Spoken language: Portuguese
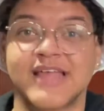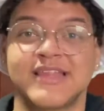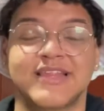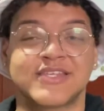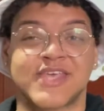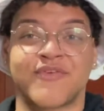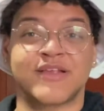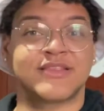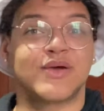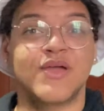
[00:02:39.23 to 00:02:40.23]
Vocês acham que é
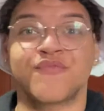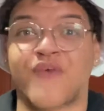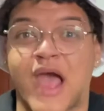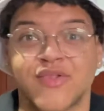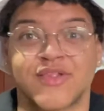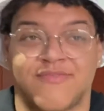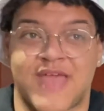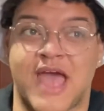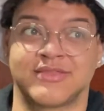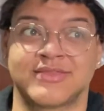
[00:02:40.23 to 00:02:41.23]
fácil? Não é fácil
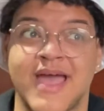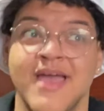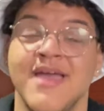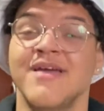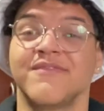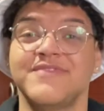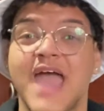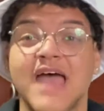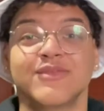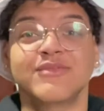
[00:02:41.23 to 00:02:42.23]
viado, tá?
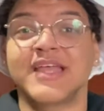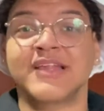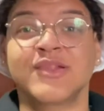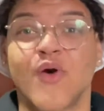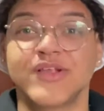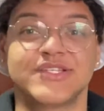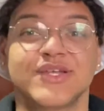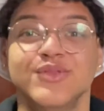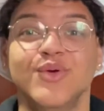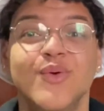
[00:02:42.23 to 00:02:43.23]
Viado, não tem essas coisas,
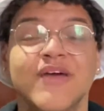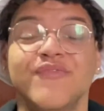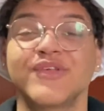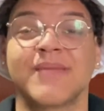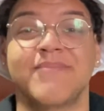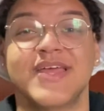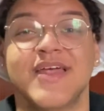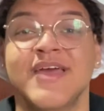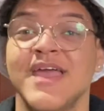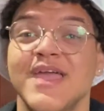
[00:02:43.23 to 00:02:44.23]
gente. Eu nunca vou saber.
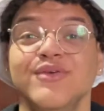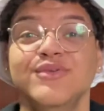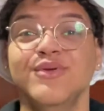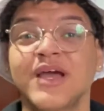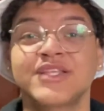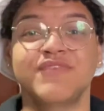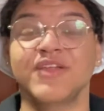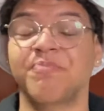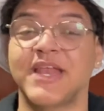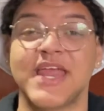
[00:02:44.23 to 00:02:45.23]
Né? Eu nunca tive a
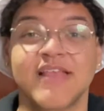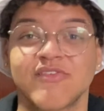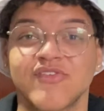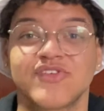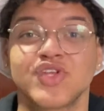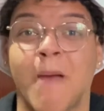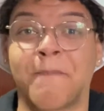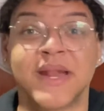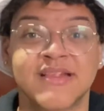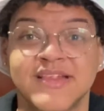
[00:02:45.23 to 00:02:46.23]
experiência de, de ir numa
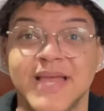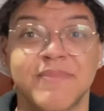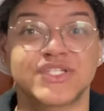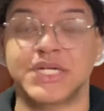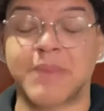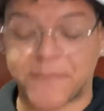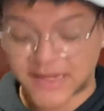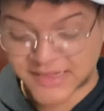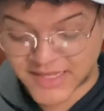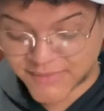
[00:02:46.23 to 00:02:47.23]
pracinha, beijar numa
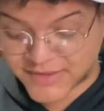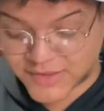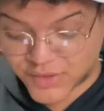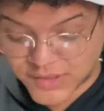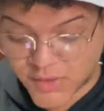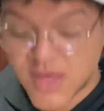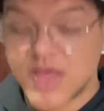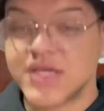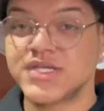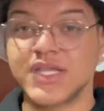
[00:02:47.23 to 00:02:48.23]
pracinha, pra vocês terem noção.
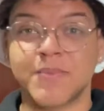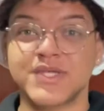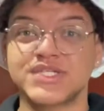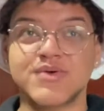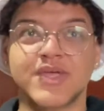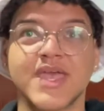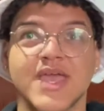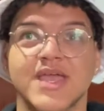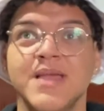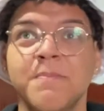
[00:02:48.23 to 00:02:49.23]
Gente, eu beijei o
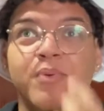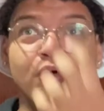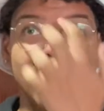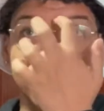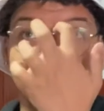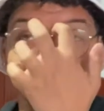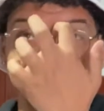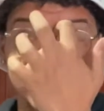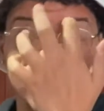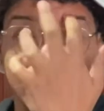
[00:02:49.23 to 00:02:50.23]
quê? Em público, acho
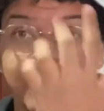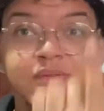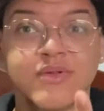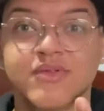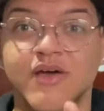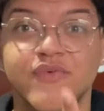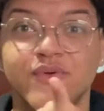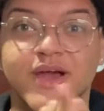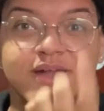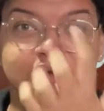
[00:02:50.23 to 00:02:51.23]
que eu beijei uma pessoa só que foi no carnaval.